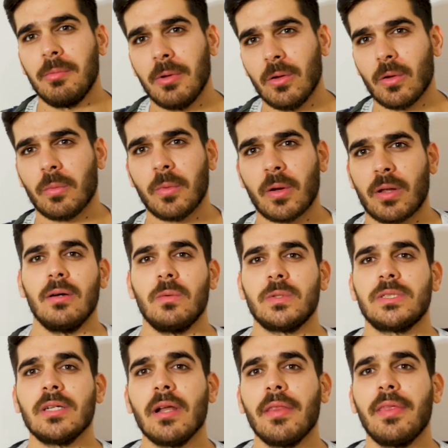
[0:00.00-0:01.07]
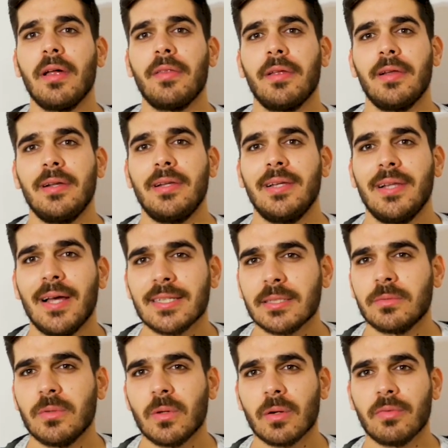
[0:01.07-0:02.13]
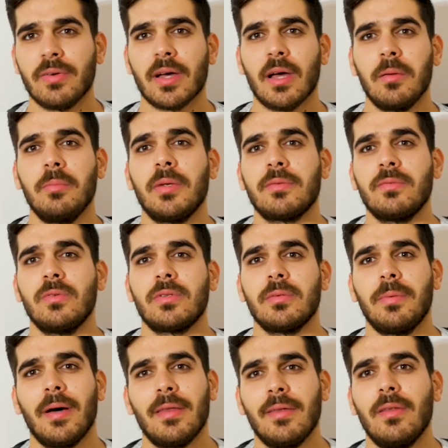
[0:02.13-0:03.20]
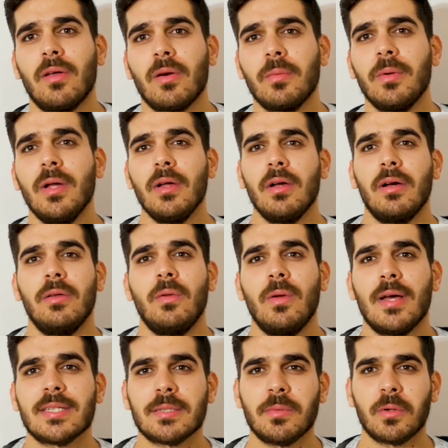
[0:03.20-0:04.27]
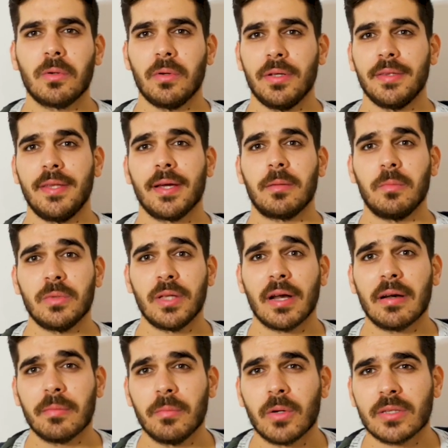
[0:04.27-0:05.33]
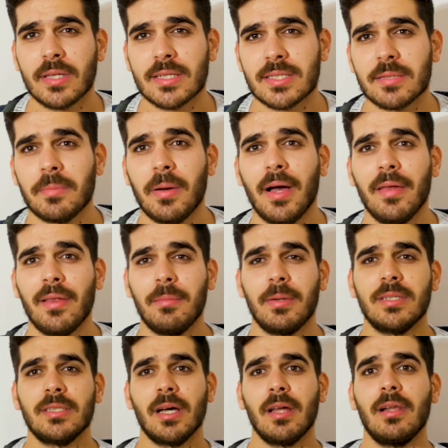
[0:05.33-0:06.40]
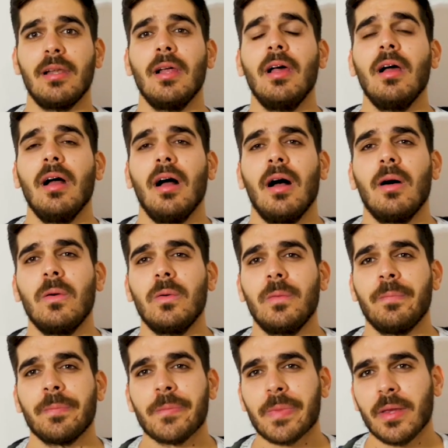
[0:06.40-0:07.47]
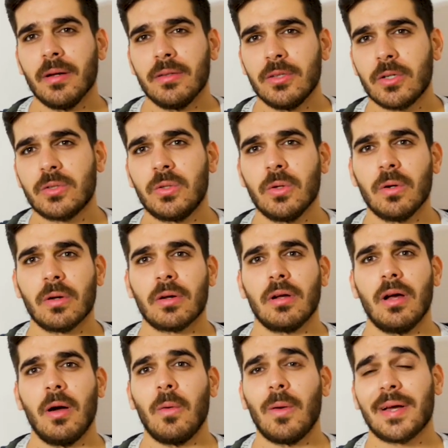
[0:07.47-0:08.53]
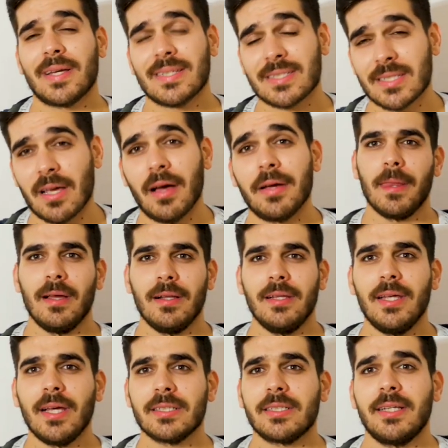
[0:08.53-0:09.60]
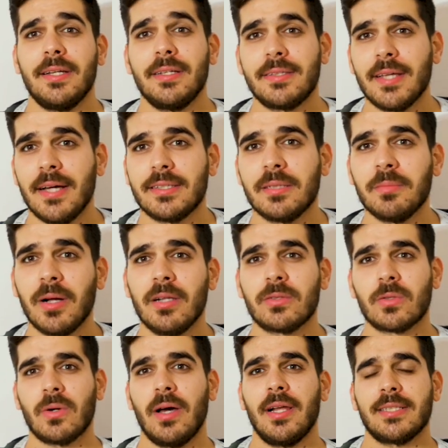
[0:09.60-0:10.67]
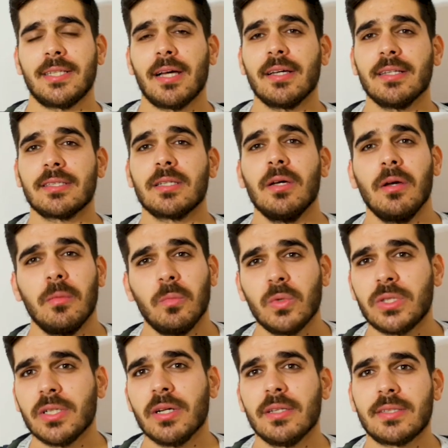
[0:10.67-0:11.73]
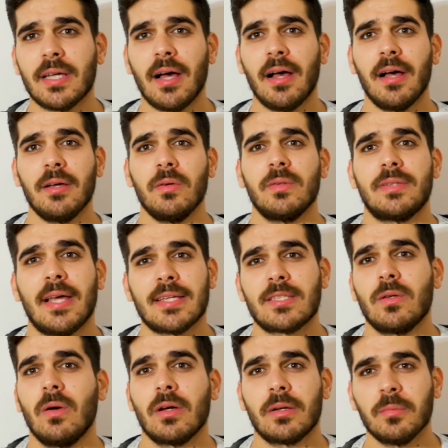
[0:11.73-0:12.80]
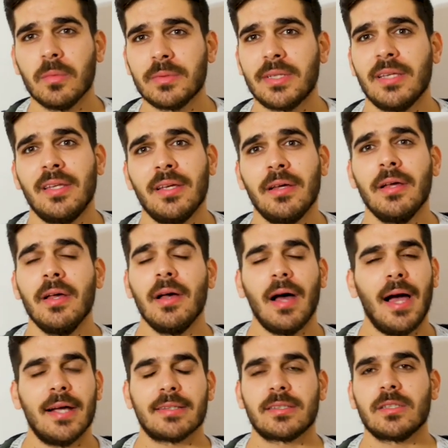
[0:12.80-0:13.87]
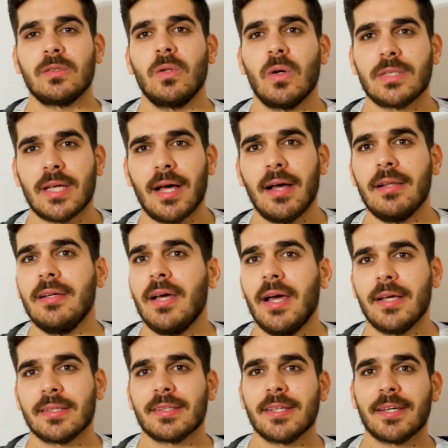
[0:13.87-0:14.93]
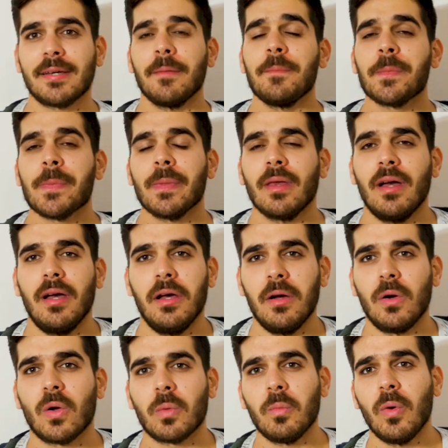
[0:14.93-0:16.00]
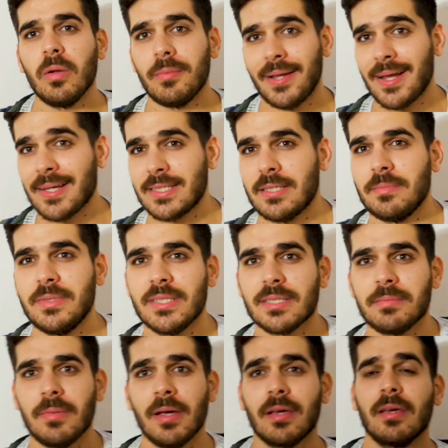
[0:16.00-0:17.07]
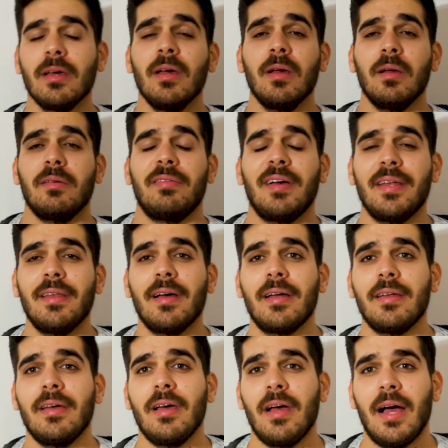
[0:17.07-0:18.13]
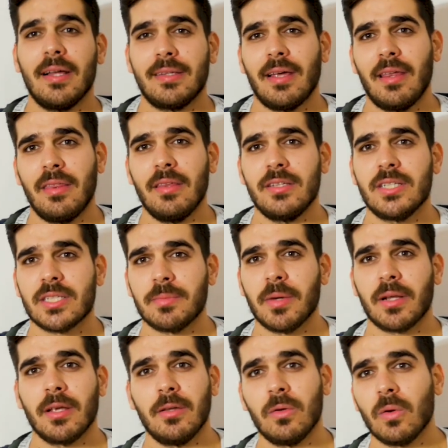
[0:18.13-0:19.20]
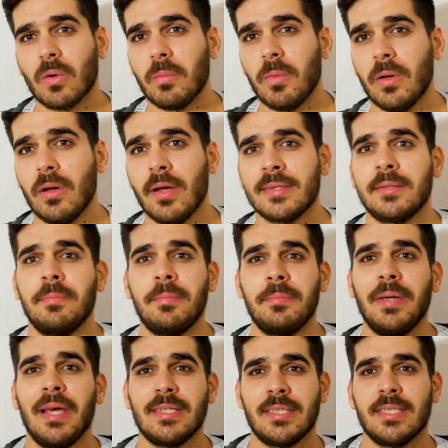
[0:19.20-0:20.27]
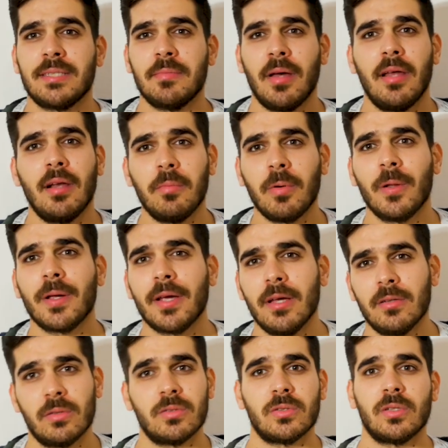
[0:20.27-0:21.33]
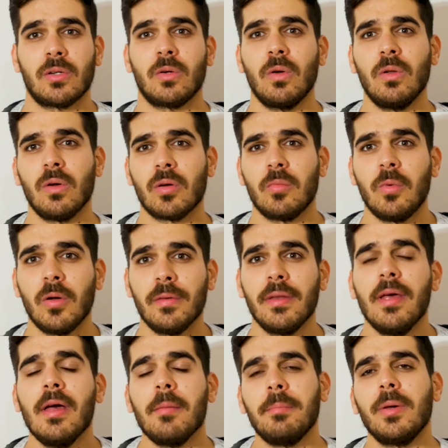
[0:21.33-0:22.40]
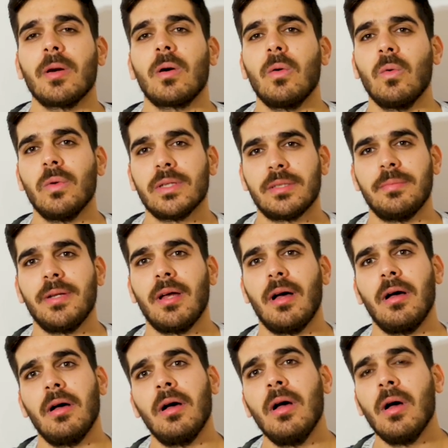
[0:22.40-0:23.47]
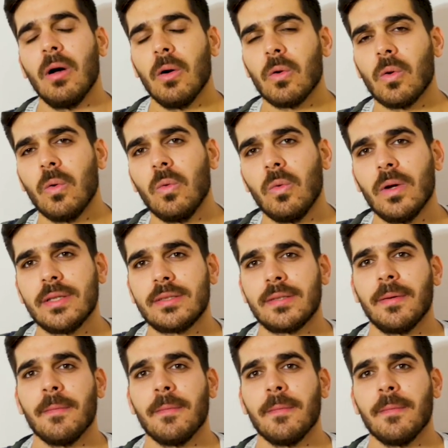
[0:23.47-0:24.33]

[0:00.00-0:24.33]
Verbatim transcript: من الهرمونات والشغله الثالثه اللي لازم تعرفه قبل ما تفوت بهذا الدرب انه لازم يكون عندك مدرب مختص بهذا المجال او دكتور او اخصائي ليش لان انت احتمال تروح على شخص مو شغلته هاي وانت هسه مبتدئ حينطيك دوز عالي حينطيك آه، هرمون ما يناسب جسمك فهنا حتاذي جسمك لان هرمونات بها شيء اسمه انابوليك انرجي كل هرمون بقوه بناء وقوه